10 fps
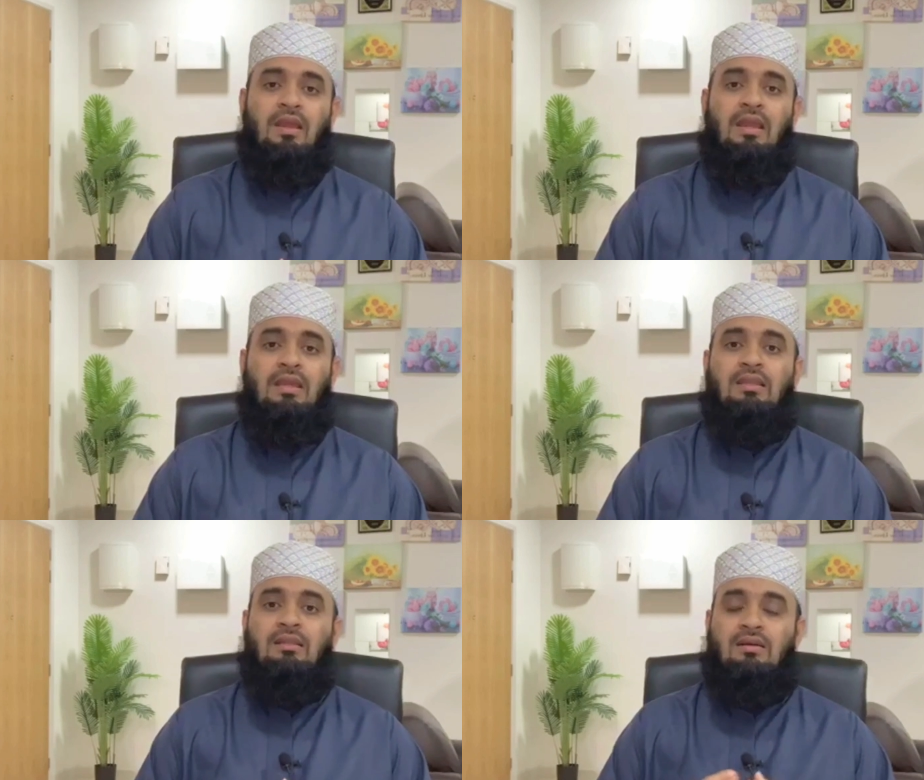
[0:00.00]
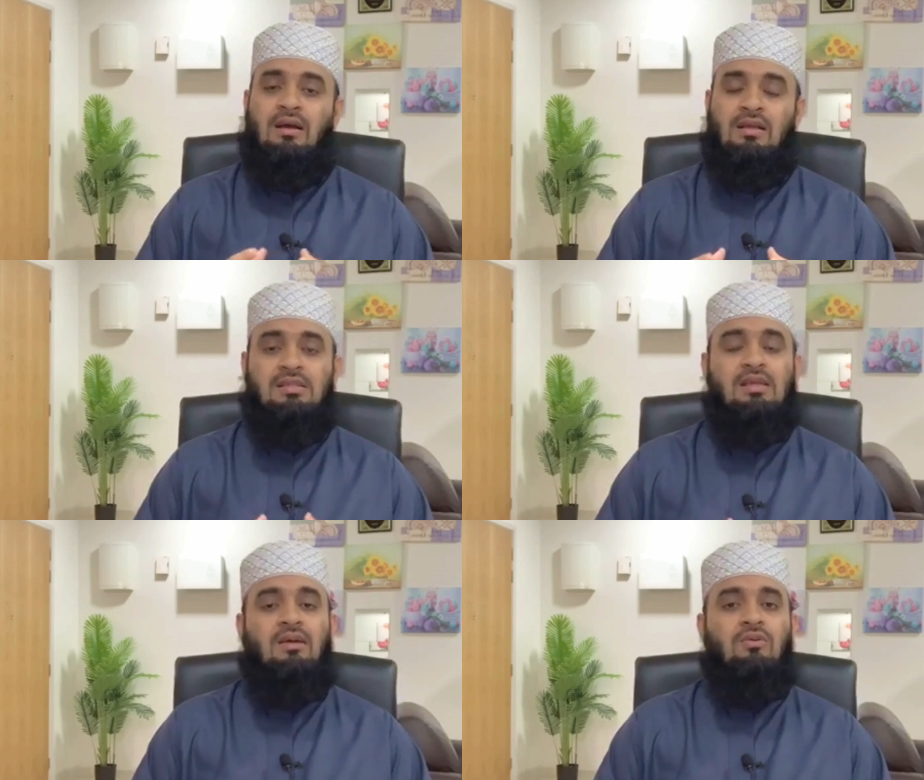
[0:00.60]
এই
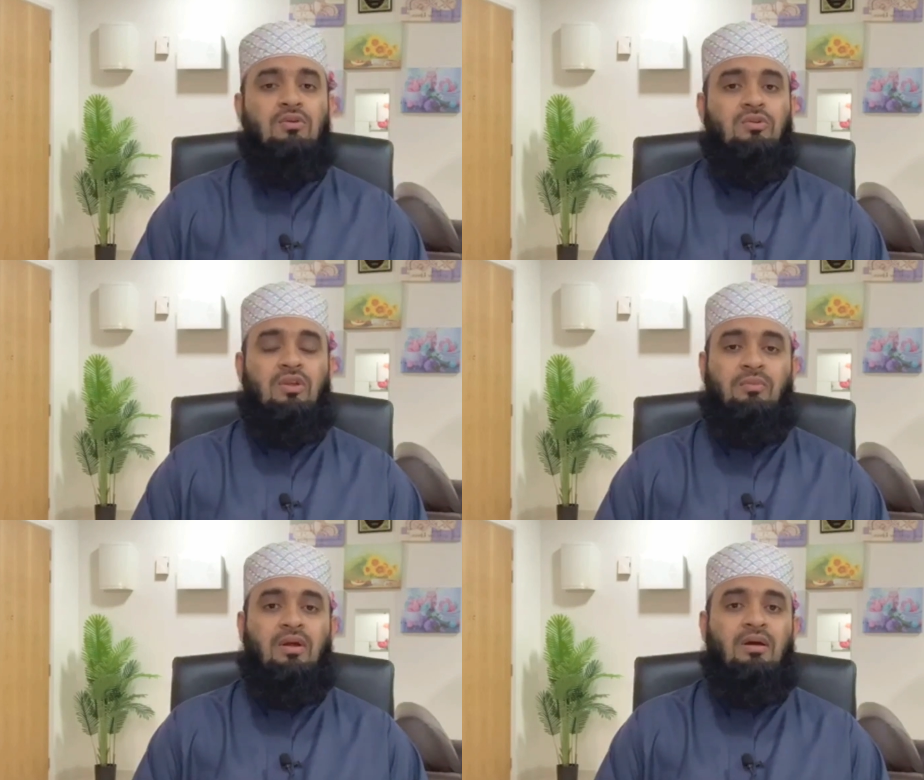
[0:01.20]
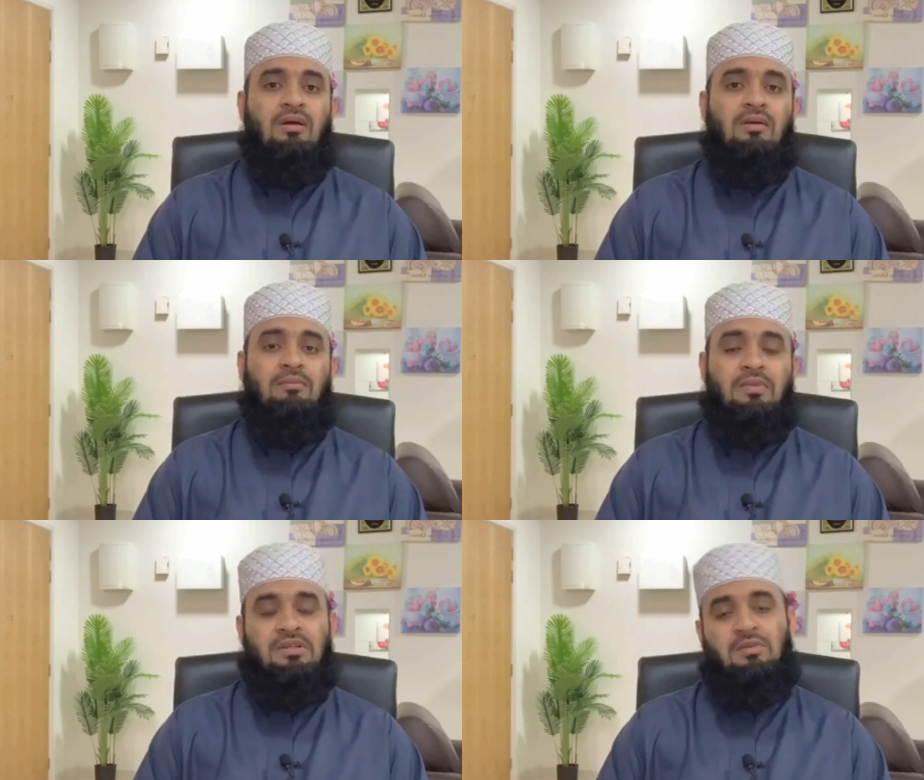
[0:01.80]
আজকারগুলো যেন আমরা
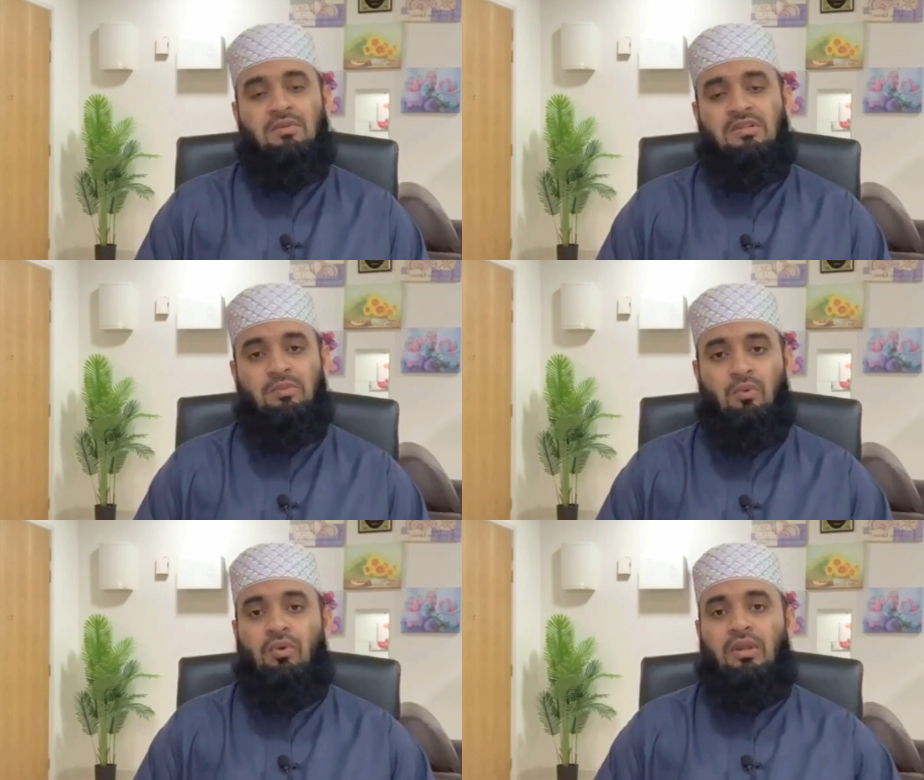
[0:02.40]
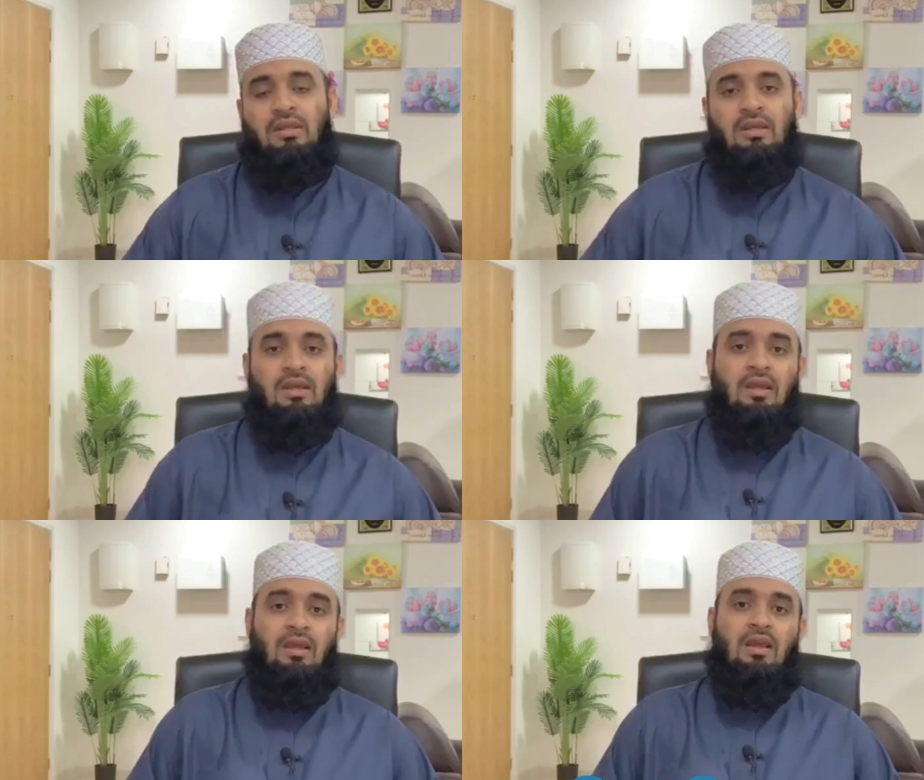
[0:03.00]
বেশি বেশি পড়ি
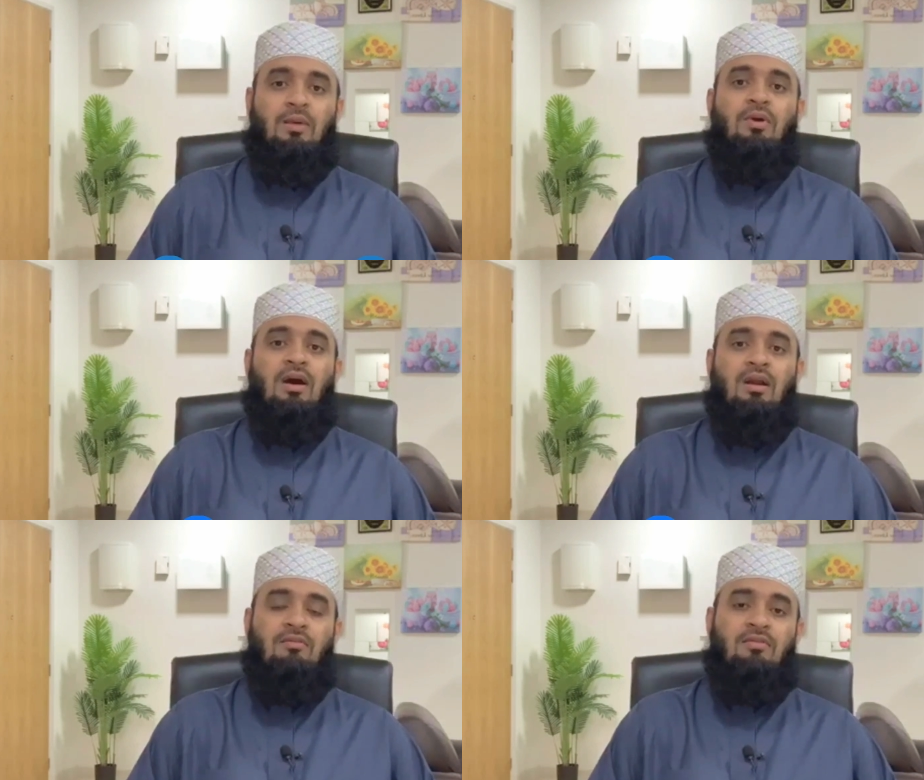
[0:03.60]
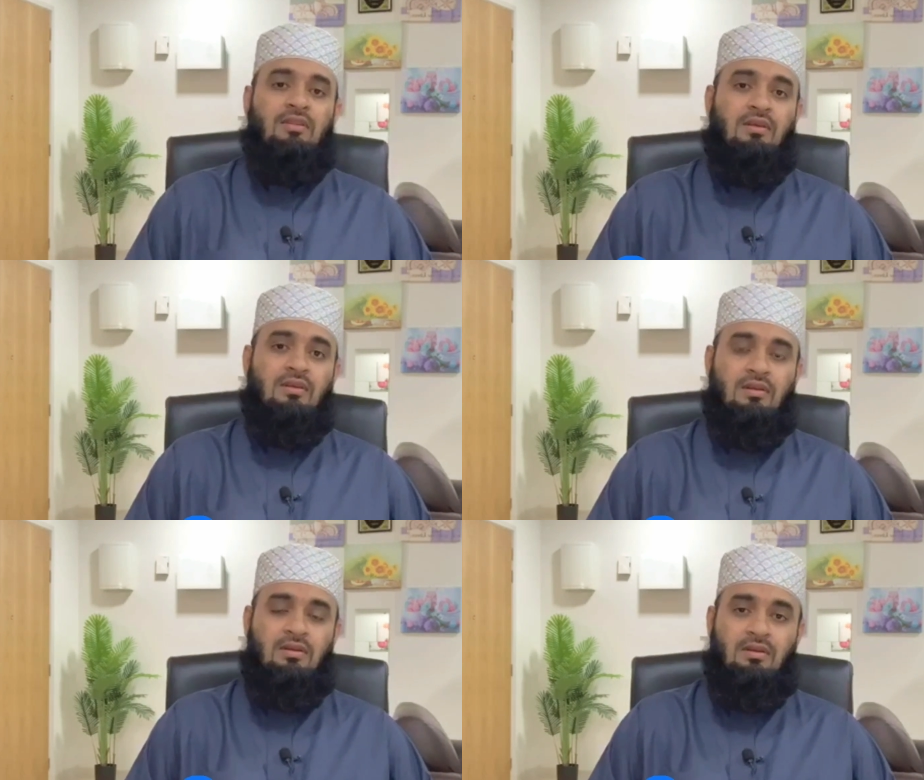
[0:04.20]
এবং আরাফাতের
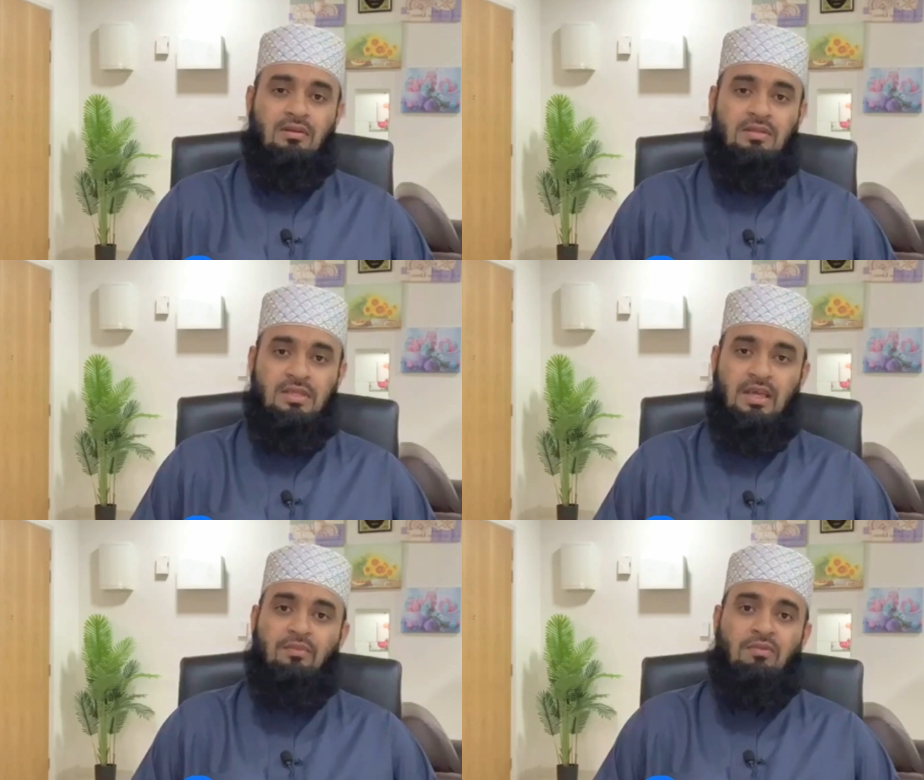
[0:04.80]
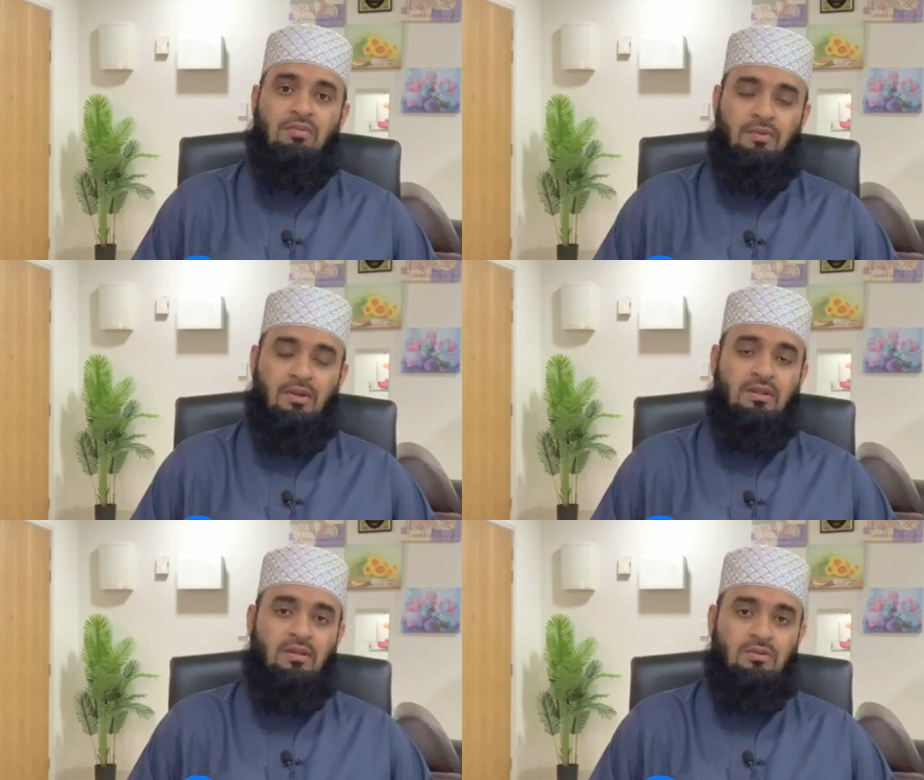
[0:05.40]
সিয়ামের ব্যাপারে
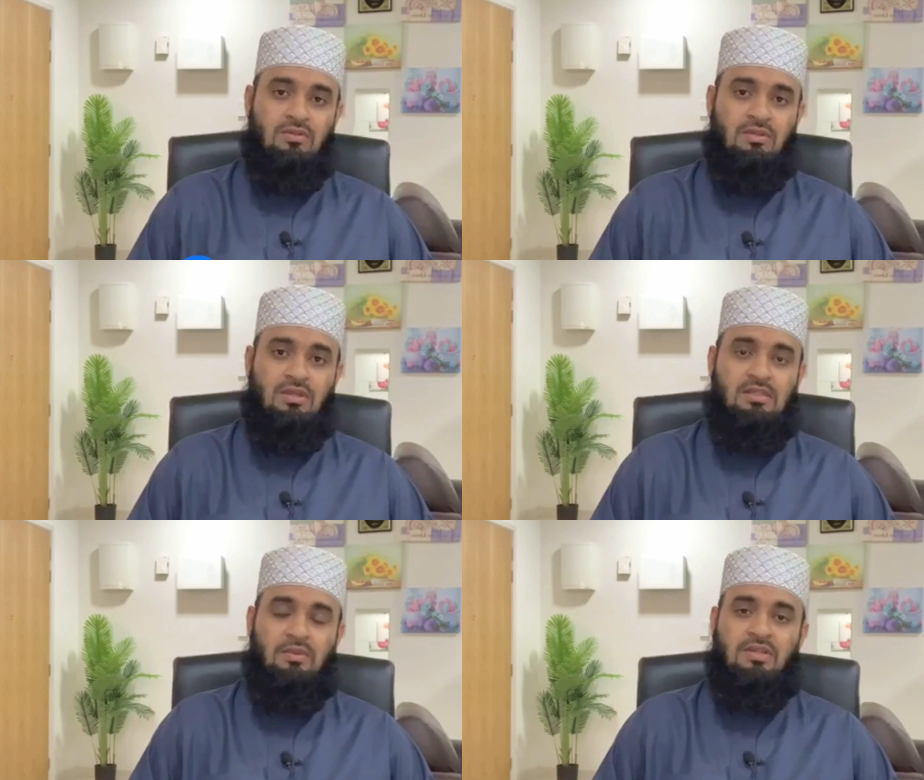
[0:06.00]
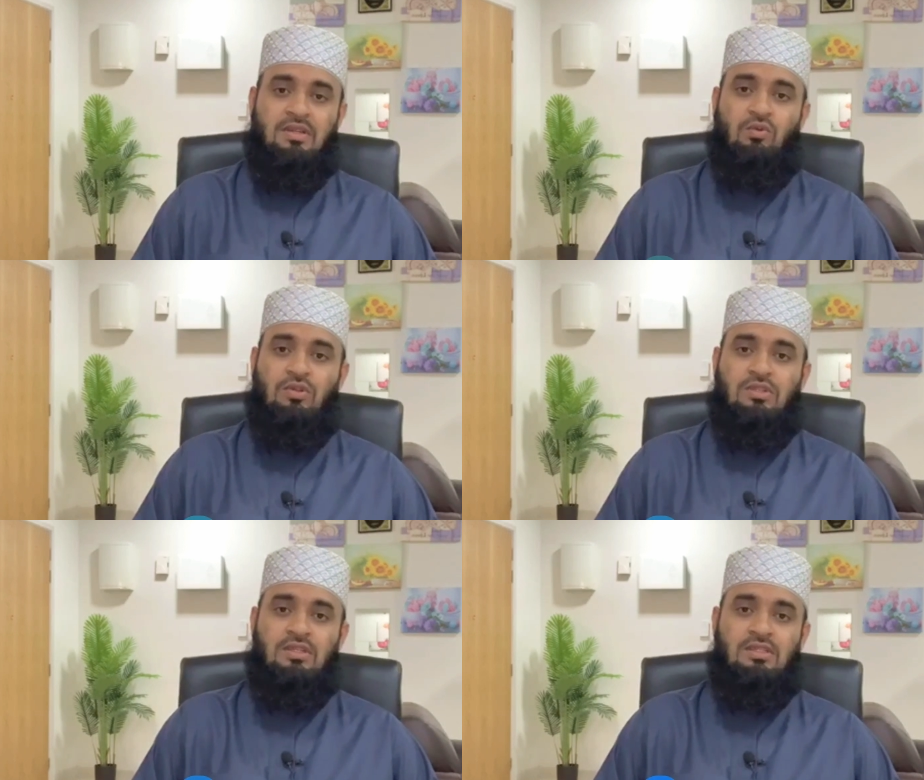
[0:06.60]
আল্লাহ রাসুল ইসলাম আশা
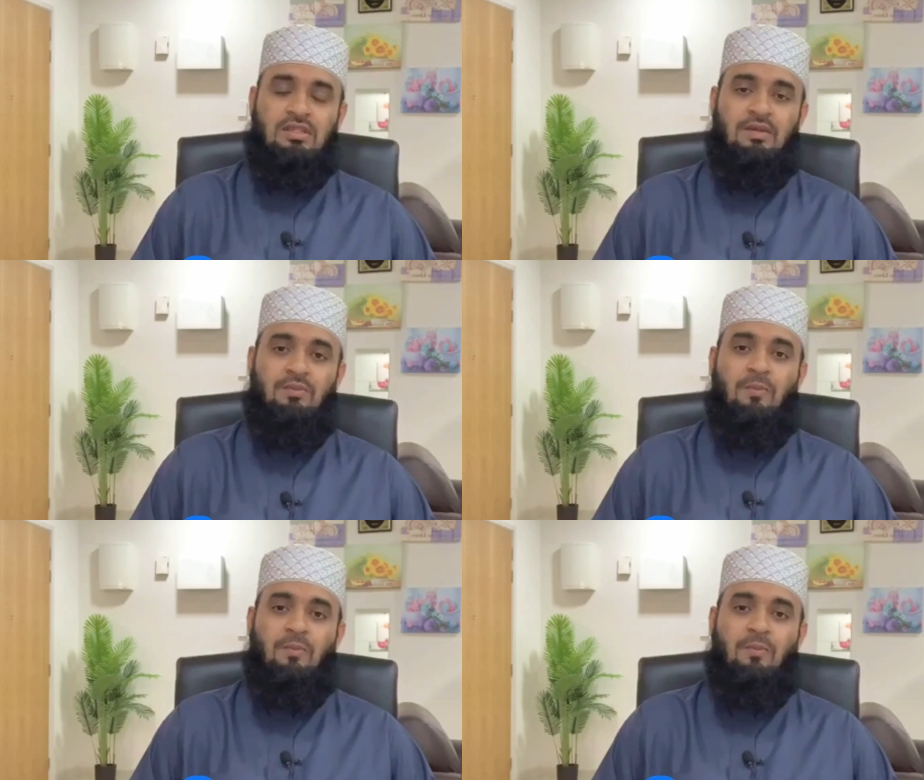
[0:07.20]
করেছেন যে